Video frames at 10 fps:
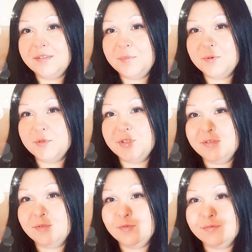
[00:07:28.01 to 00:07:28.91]
это
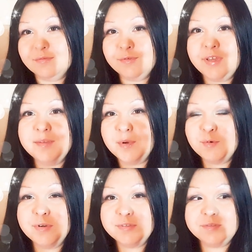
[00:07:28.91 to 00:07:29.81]
просто, ну, я не
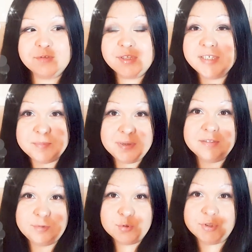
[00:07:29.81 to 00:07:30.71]
могу от него. Я
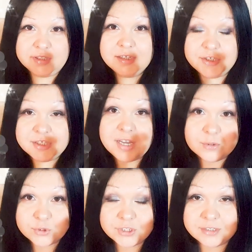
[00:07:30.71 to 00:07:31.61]
себя тоже так же
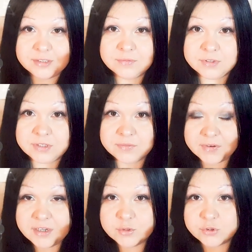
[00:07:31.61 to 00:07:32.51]
за уши от него
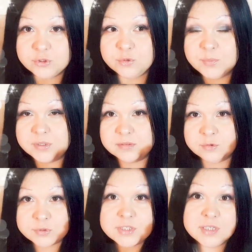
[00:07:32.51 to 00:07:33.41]
отрываю,
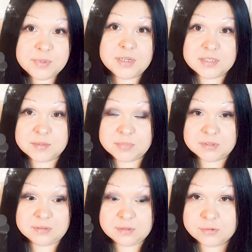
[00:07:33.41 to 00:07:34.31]
чтобы, ну, разнообразие
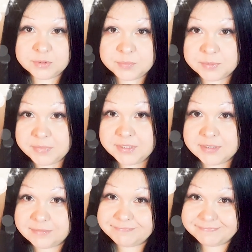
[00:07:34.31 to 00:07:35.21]
было какое-то,
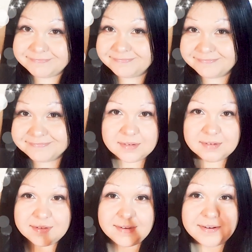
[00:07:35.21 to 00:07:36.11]
понимаете?
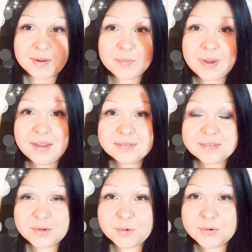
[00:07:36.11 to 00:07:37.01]

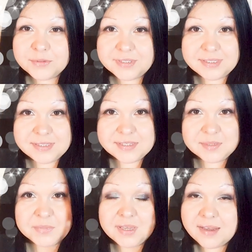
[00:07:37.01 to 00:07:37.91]
Аромат от
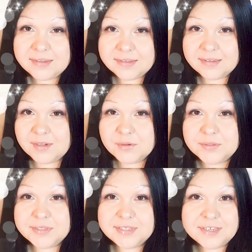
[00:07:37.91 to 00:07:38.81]
Исимьяки
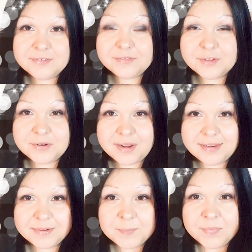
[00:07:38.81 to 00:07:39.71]
Ледисей
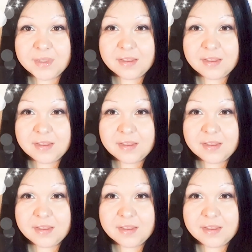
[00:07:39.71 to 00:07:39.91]
Флораль.